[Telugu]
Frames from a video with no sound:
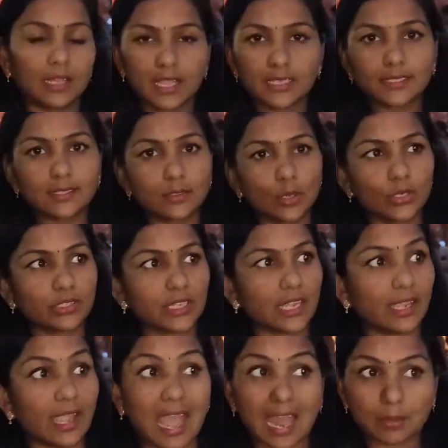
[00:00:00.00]
థింగ్స్ దొరుకుతాయి
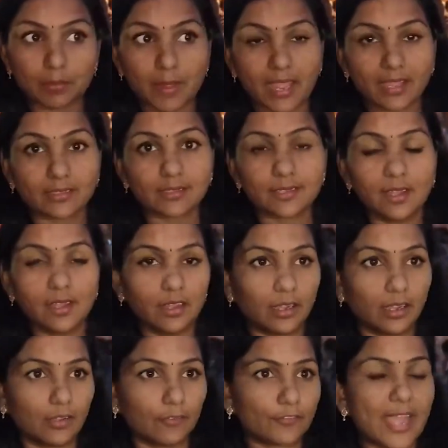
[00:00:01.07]
హ్యాండ్ బ్యాగ్స్
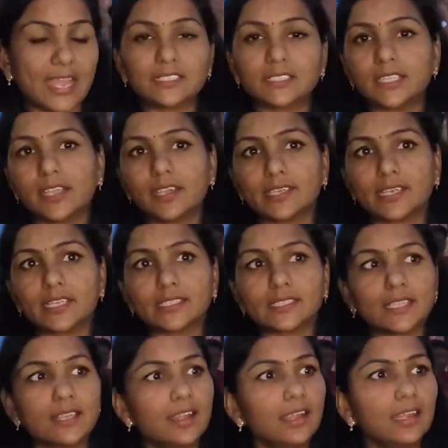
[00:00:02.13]
ఫ్యాన్సీ ఇయర్ రింగ్స్
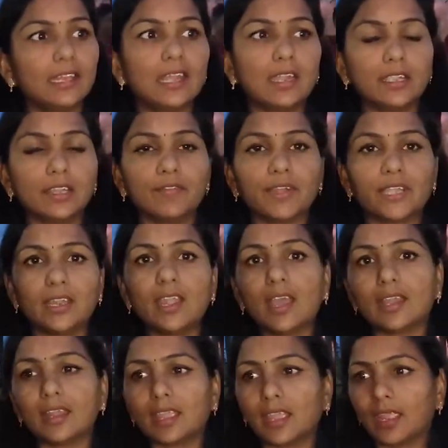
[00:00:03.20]
ఇలాంటివన్నీ
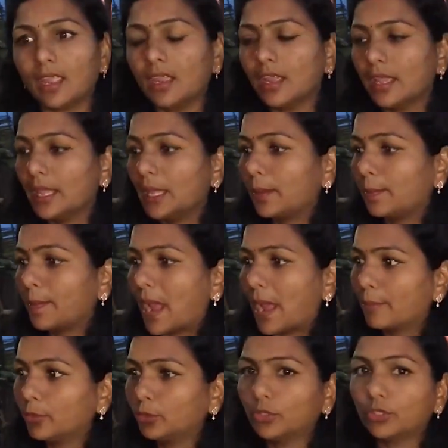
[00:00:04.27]
అలాగే ఈ
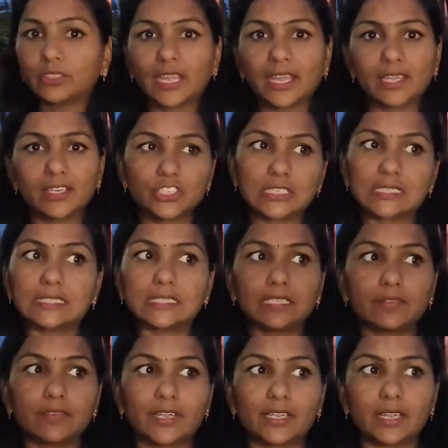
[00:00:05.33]
బ్యాంబూతో తయారు
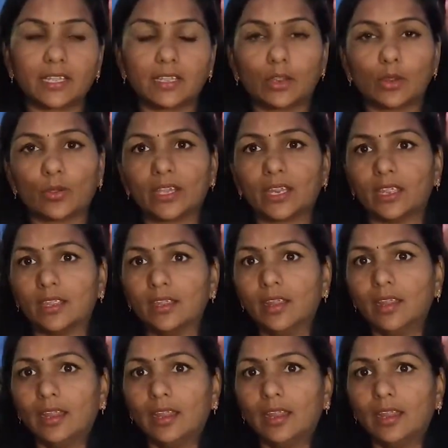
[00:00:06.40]
చేసినటువంటి కొన్ని